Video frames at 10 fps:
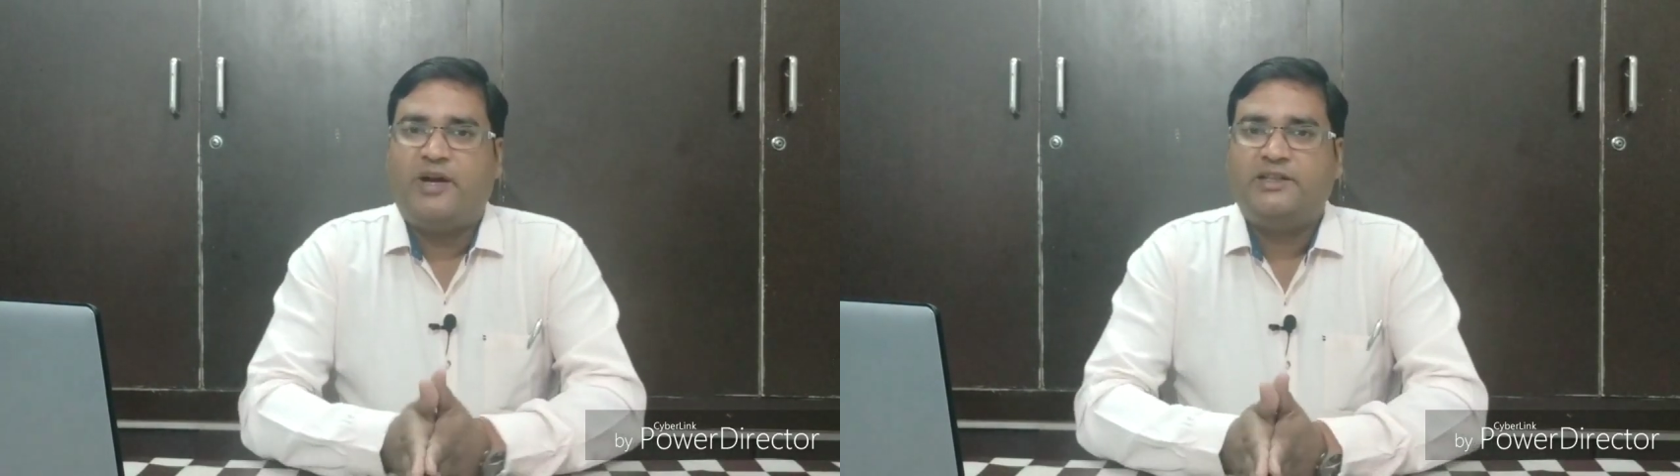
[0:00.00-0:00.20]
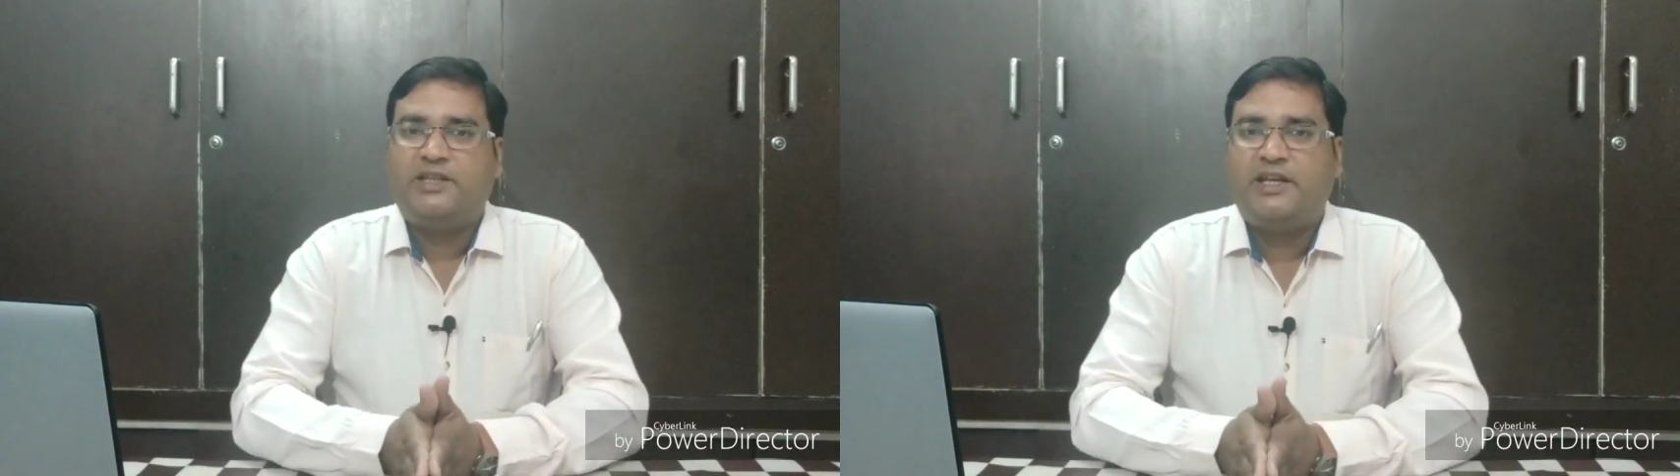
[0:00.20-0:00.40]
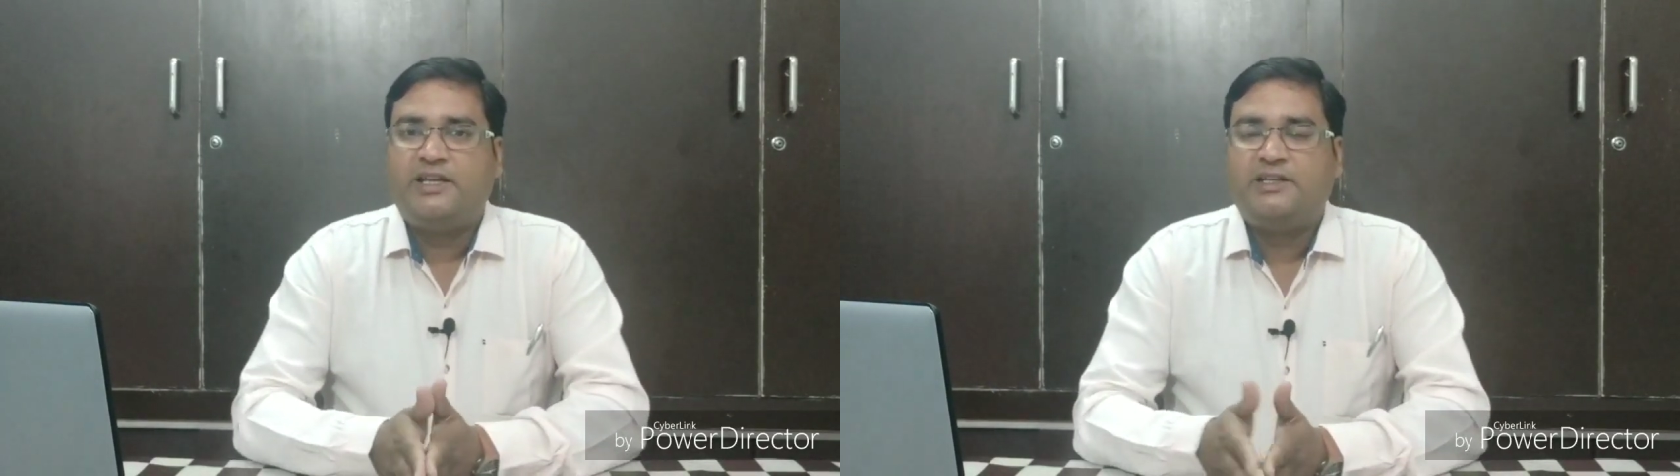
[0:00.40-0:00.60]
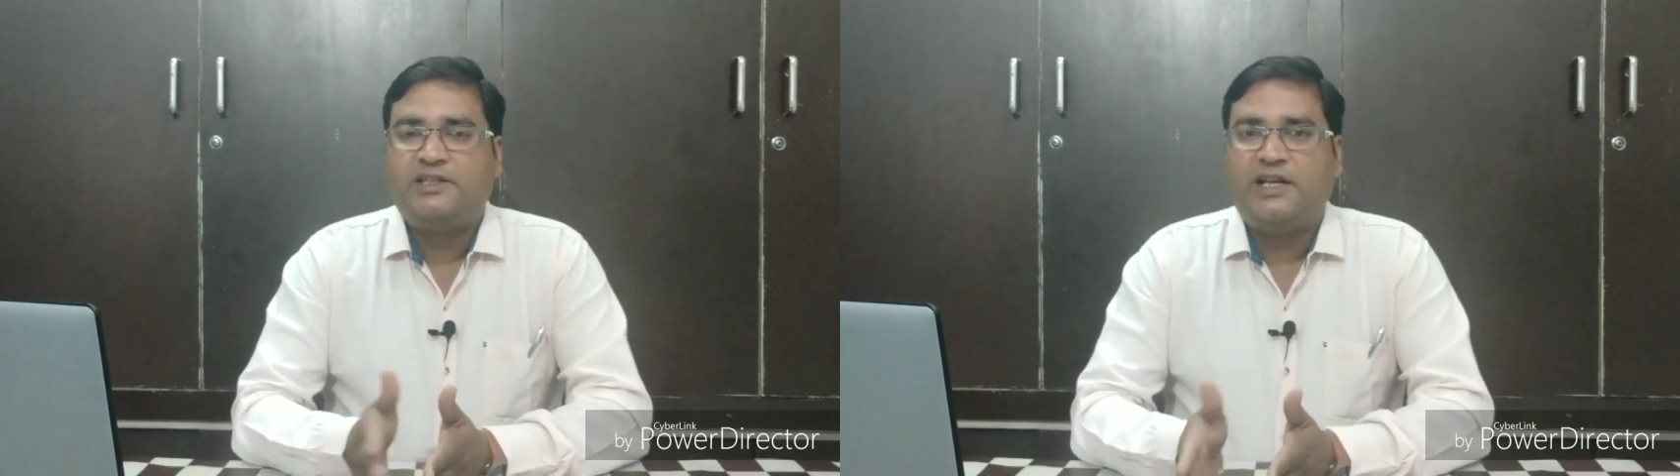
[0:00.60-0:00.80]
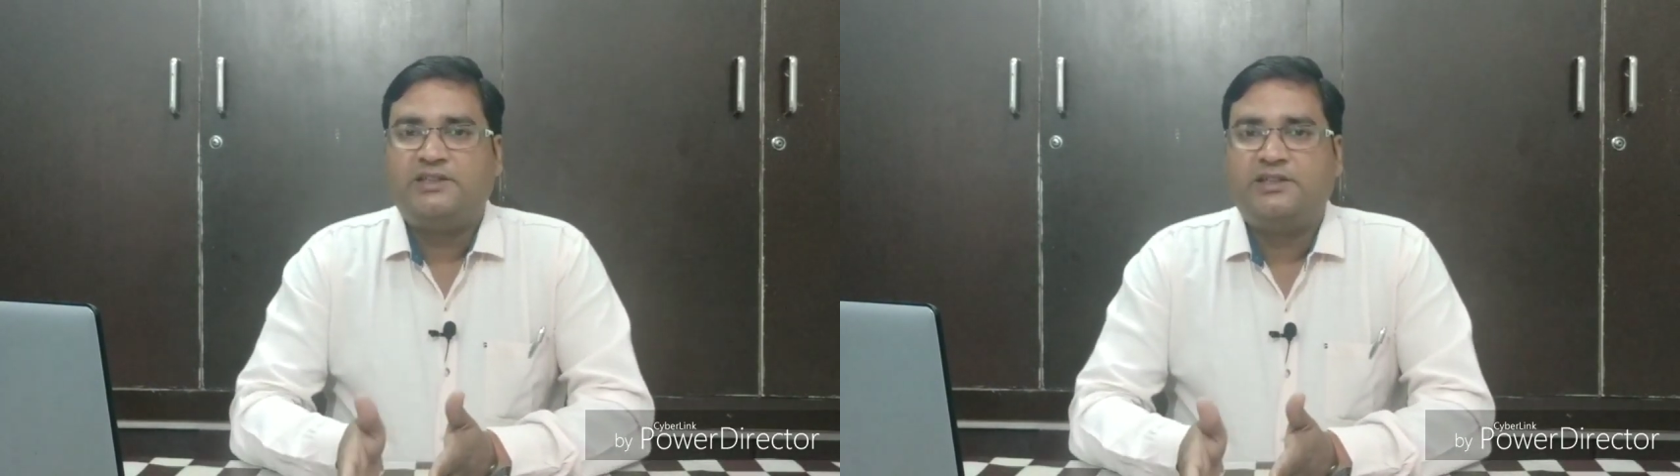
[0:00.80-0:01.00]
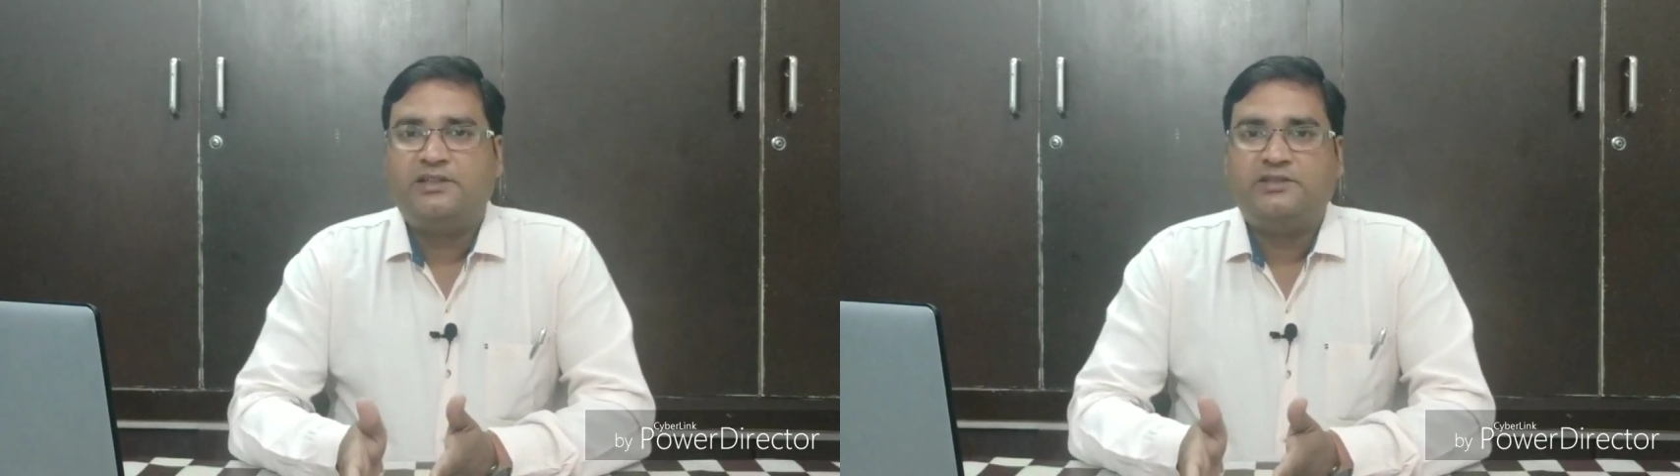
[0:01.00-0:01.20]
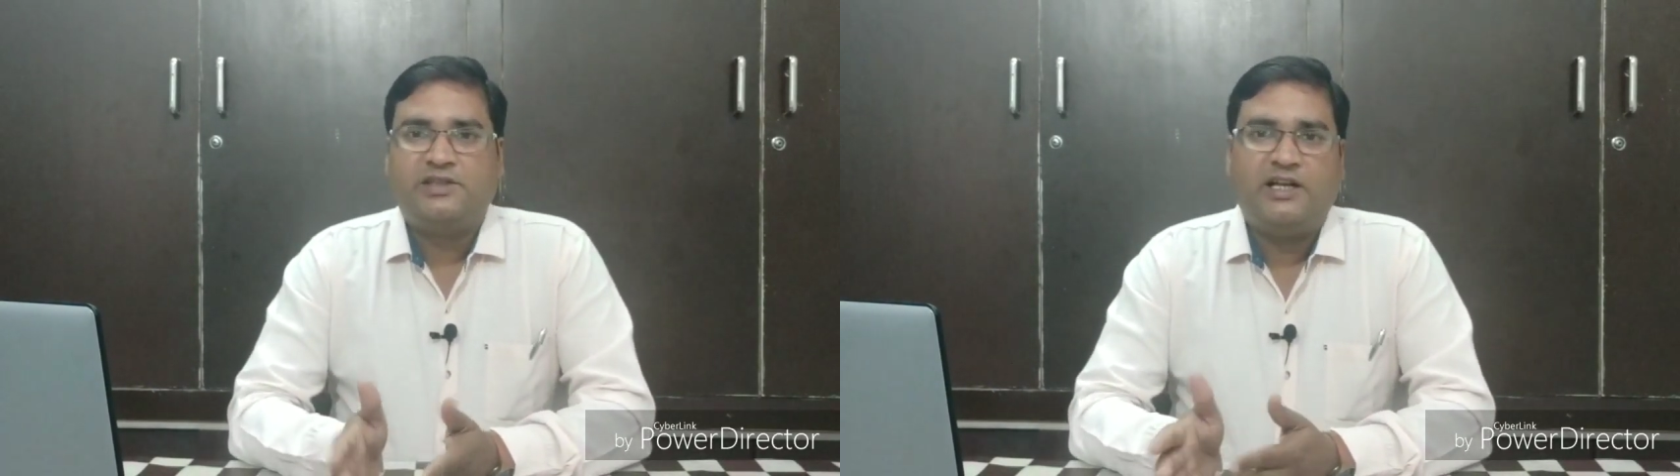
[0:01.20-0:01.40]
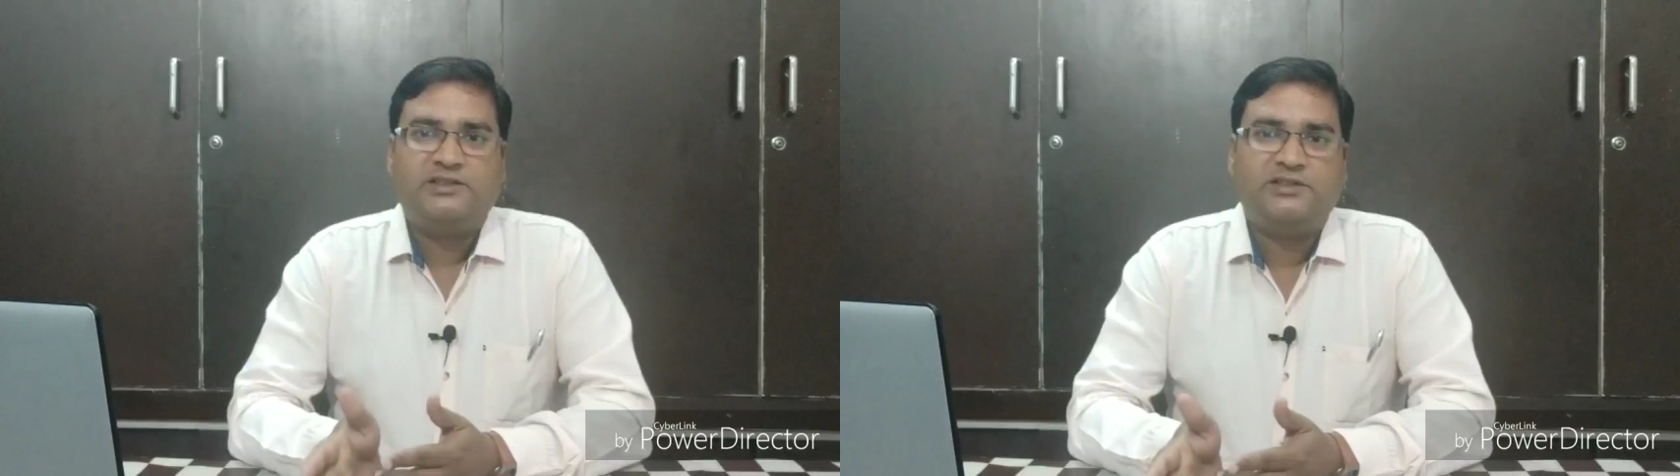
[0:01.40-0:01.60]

बात करेंगे जिला जिला